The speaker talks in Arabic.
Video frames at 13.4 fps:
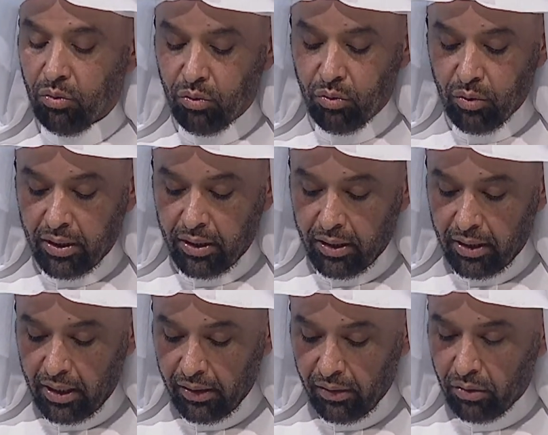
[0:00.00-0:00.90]

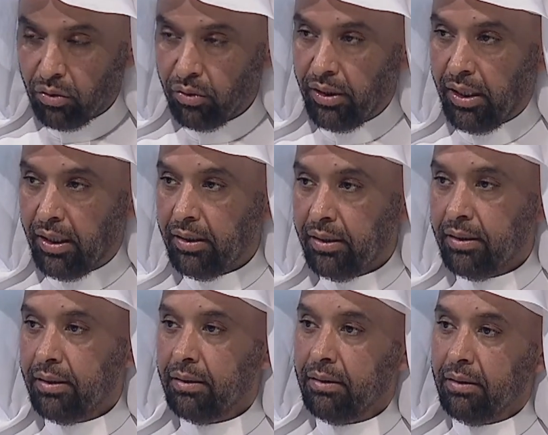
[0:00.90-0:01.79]
وايضا اخونا
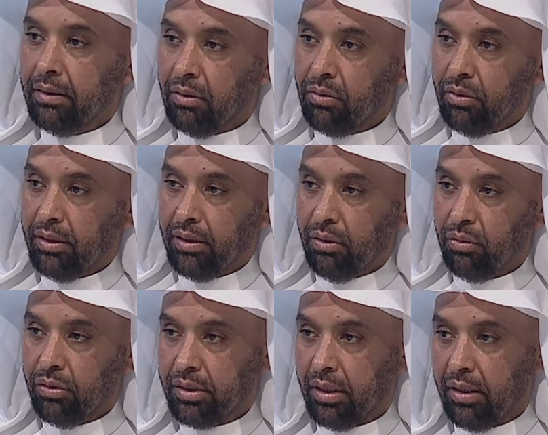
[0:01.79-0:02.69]
علي يقول
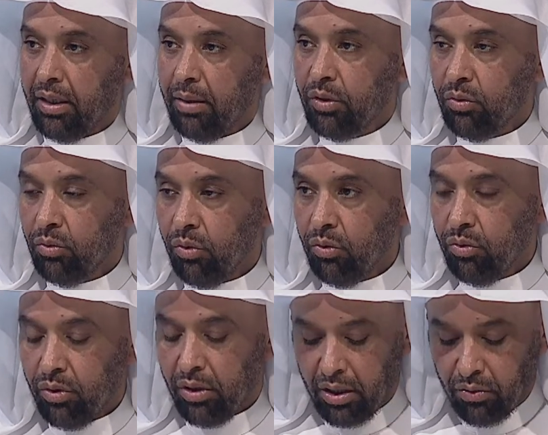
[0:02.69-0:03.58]
انه يصلى بدون
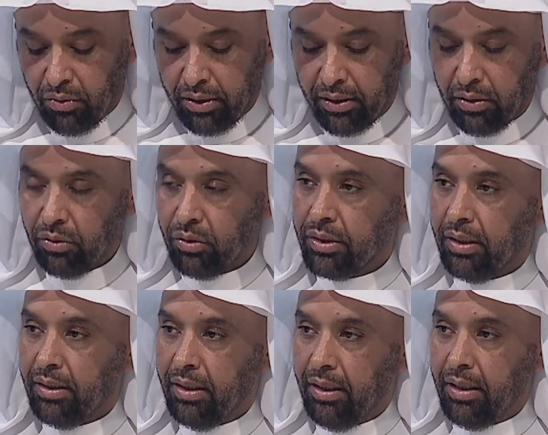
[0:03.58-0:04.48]
وضوء او انه
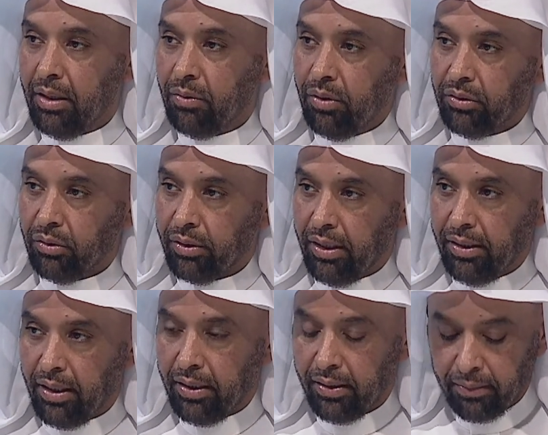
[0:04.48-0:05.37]
يصلي احيانا ويترك
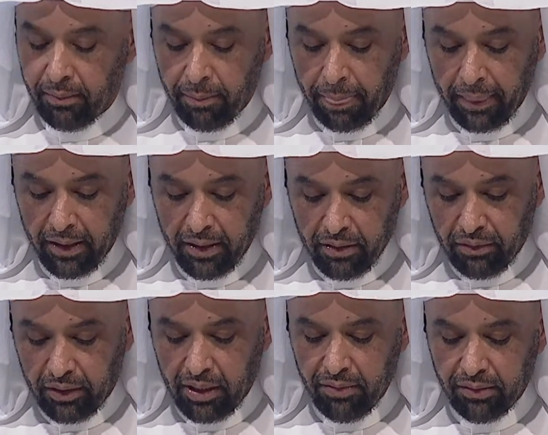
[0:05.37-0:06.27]
احيانا
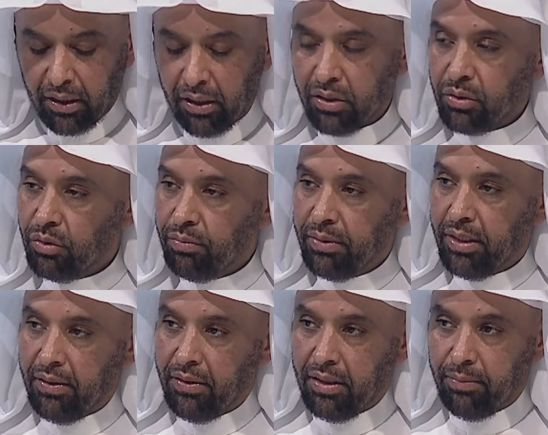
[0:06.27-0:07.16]
فكيف يتخلصون من
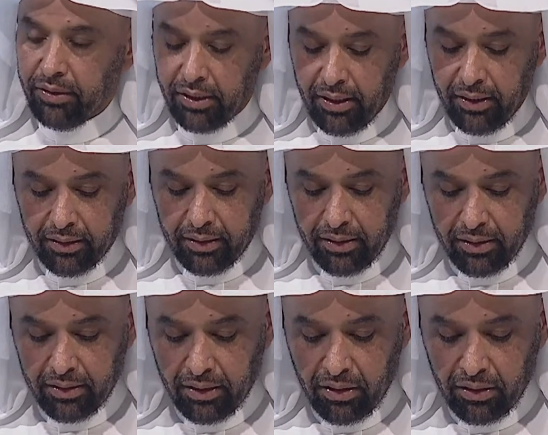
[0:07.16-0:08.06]
هذه المشاعر التي
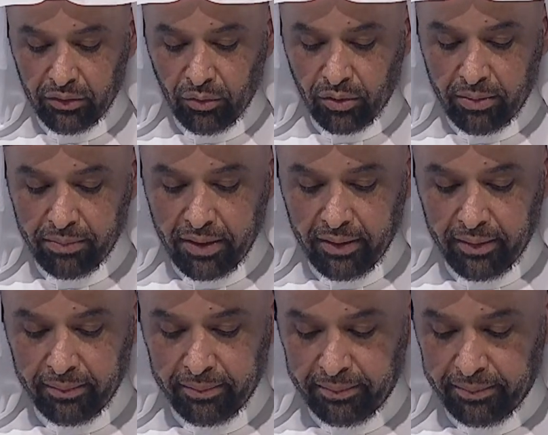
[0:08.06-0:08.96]
يشعرون بها؟